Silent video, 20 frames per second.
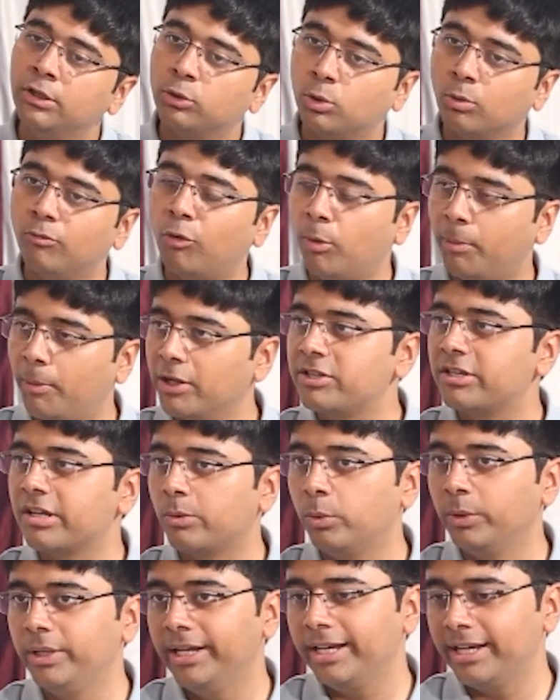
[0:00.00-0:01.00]
तो वो बहुत
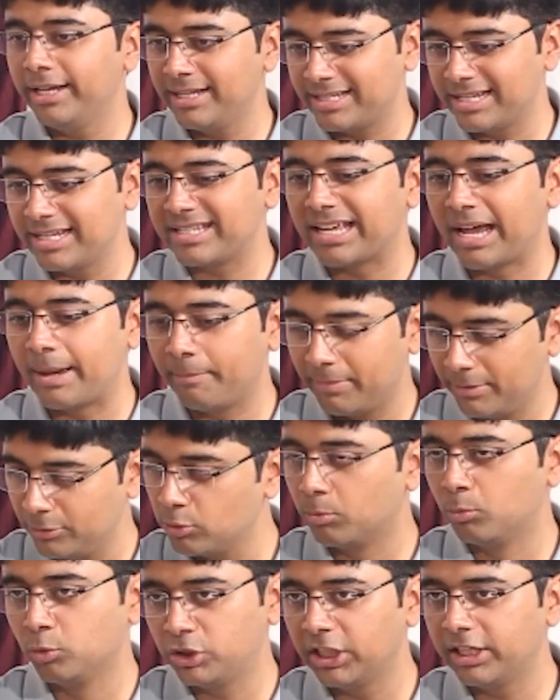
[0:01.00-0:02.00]
ज़रूरी है इस एग्ज़ाम में
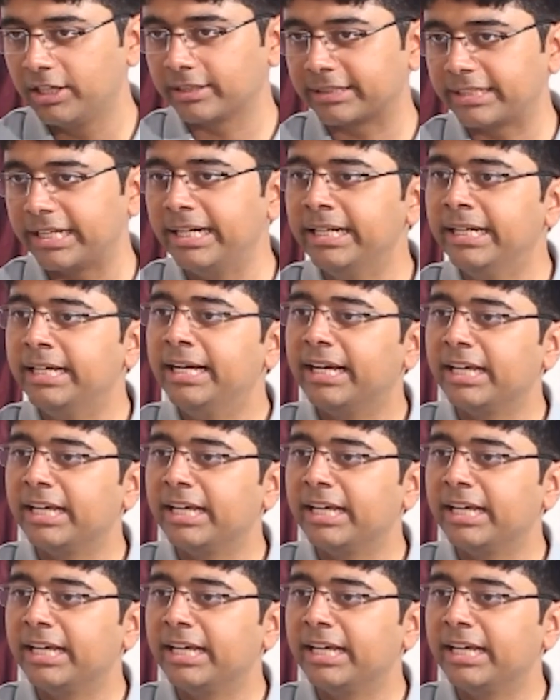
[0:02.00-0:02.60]
जो मुझे लगता है